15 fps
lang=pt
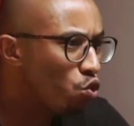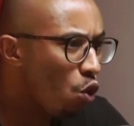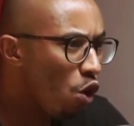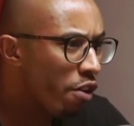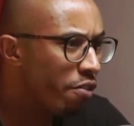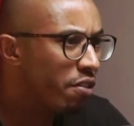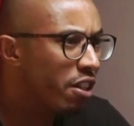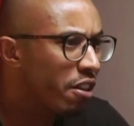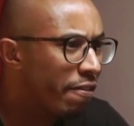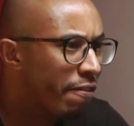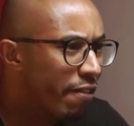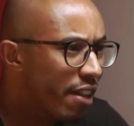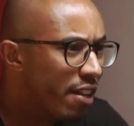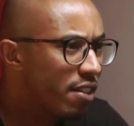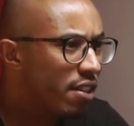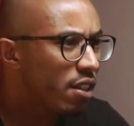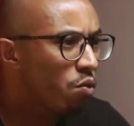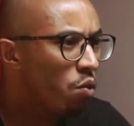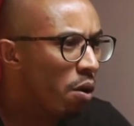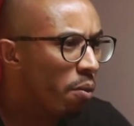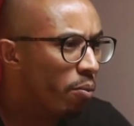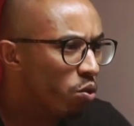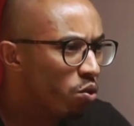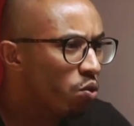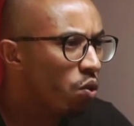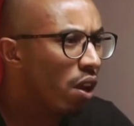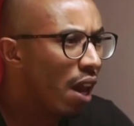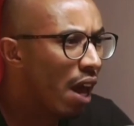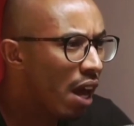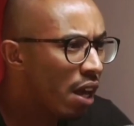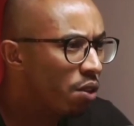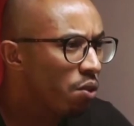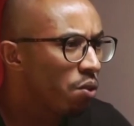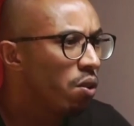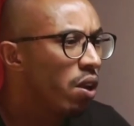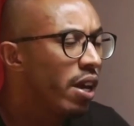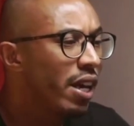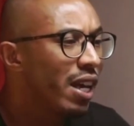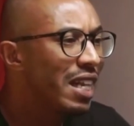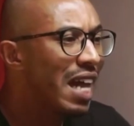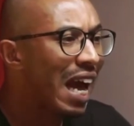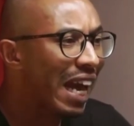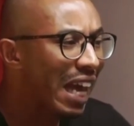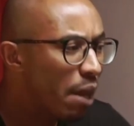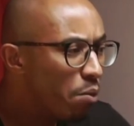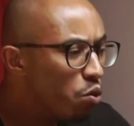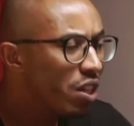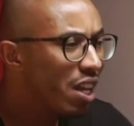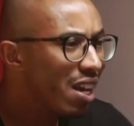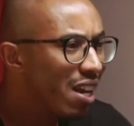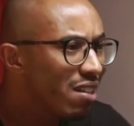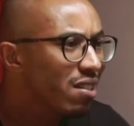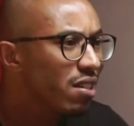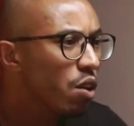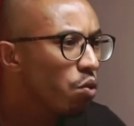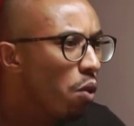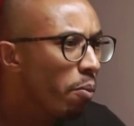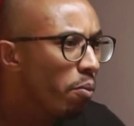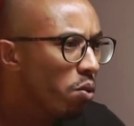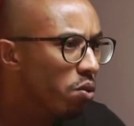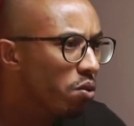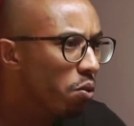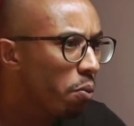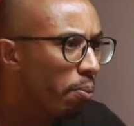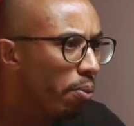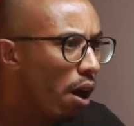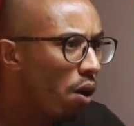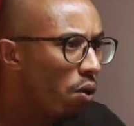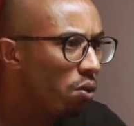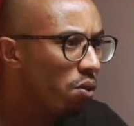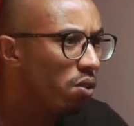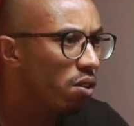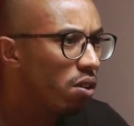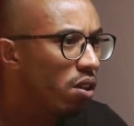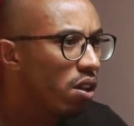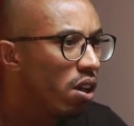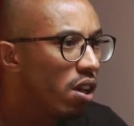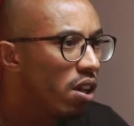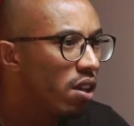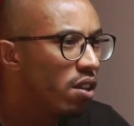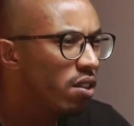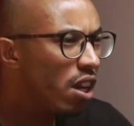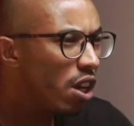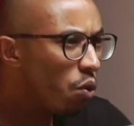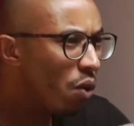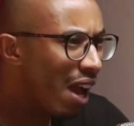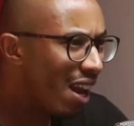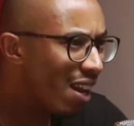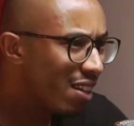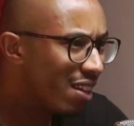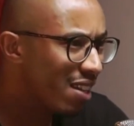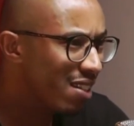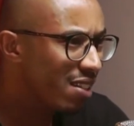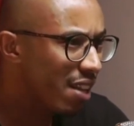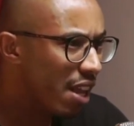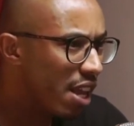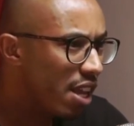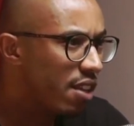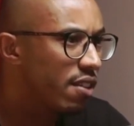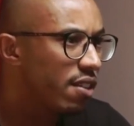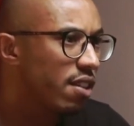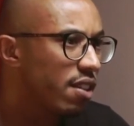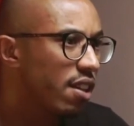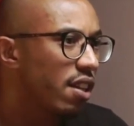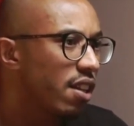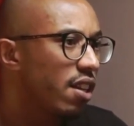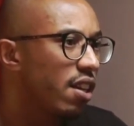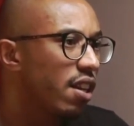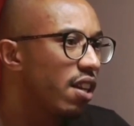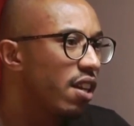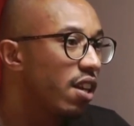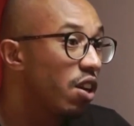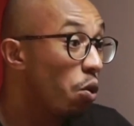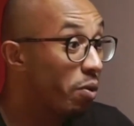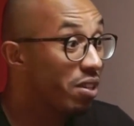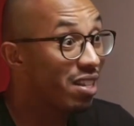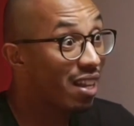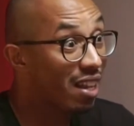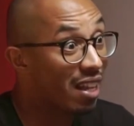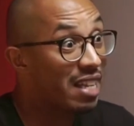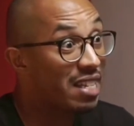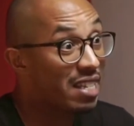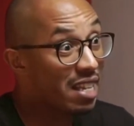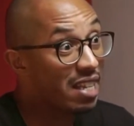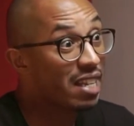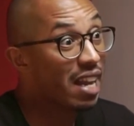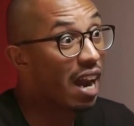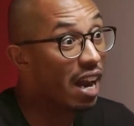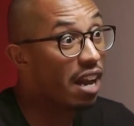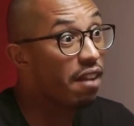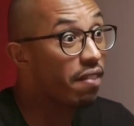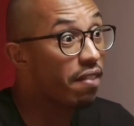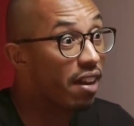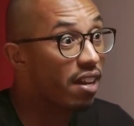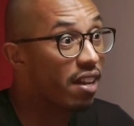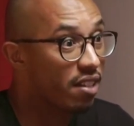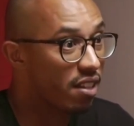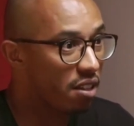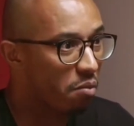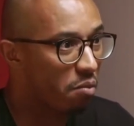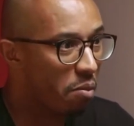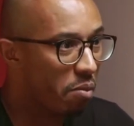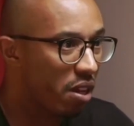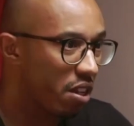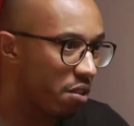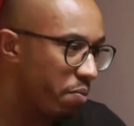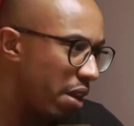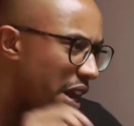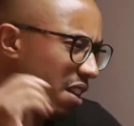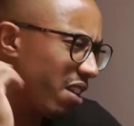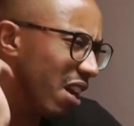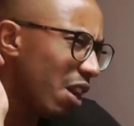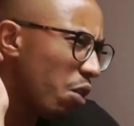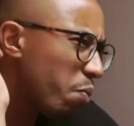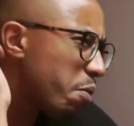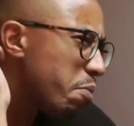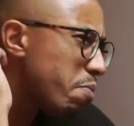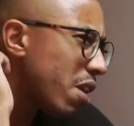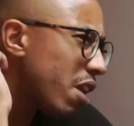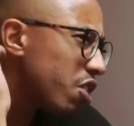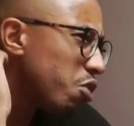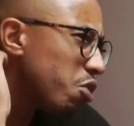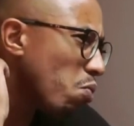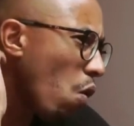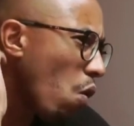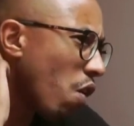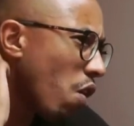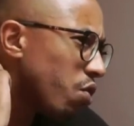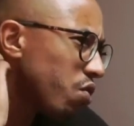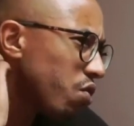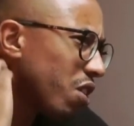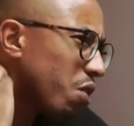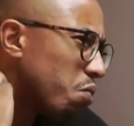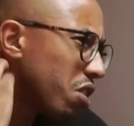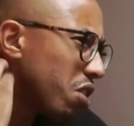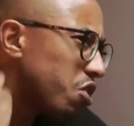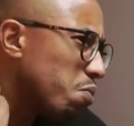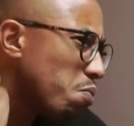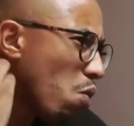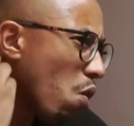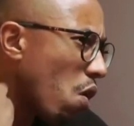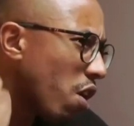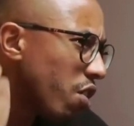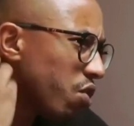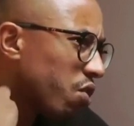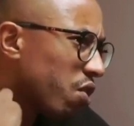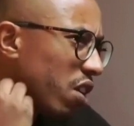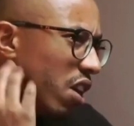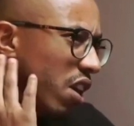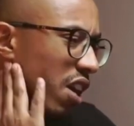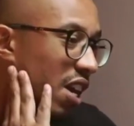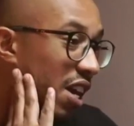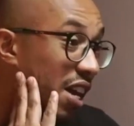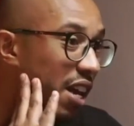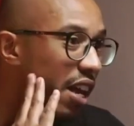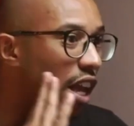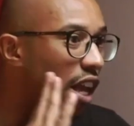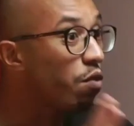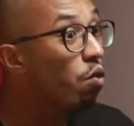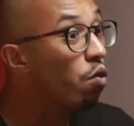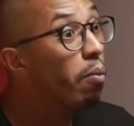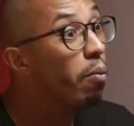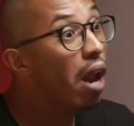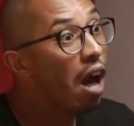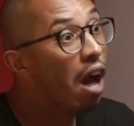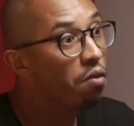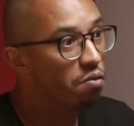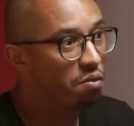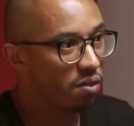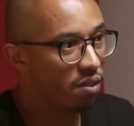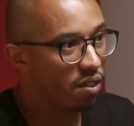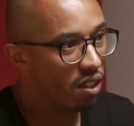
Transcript: 9, a defesa do apostolado e da remuneração do apóstolo Paulo? Já leu Gálatas 6? comecei a citar referências bíblicas para ele. Uhum. Já leu 1 Timóteo, 2 Timóteo? Ele ficou bravo.